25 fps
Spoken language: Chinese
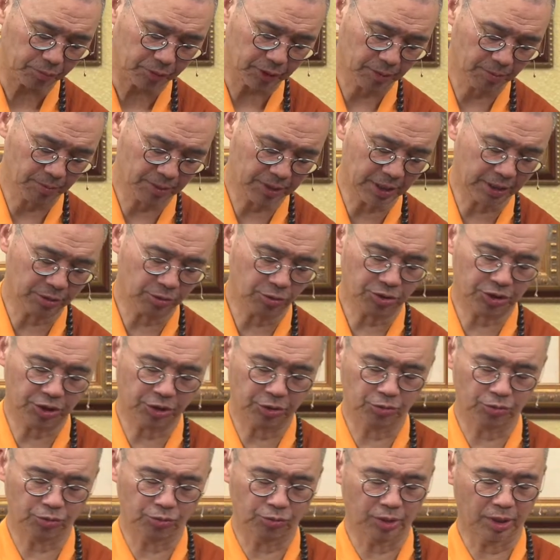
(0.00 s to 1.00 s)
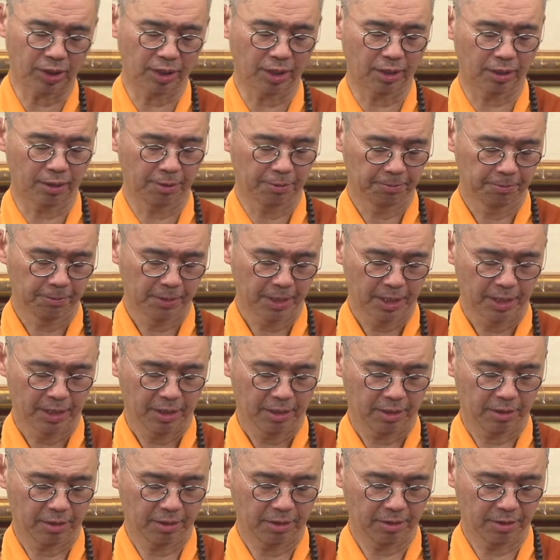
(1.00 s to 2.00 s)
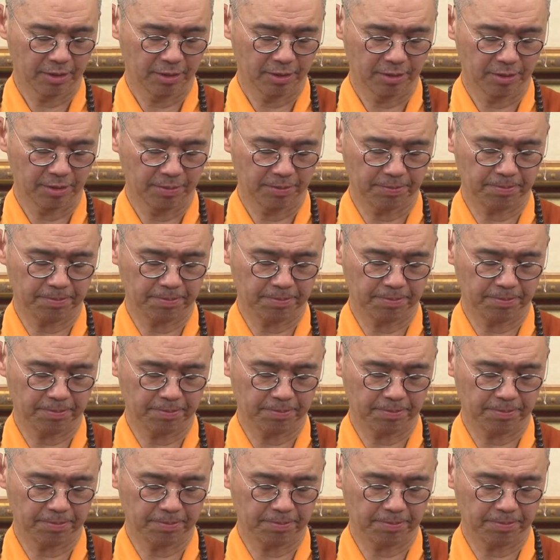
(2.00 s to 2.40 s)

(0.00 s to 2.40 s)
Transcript: 我们这样都清楚了哈。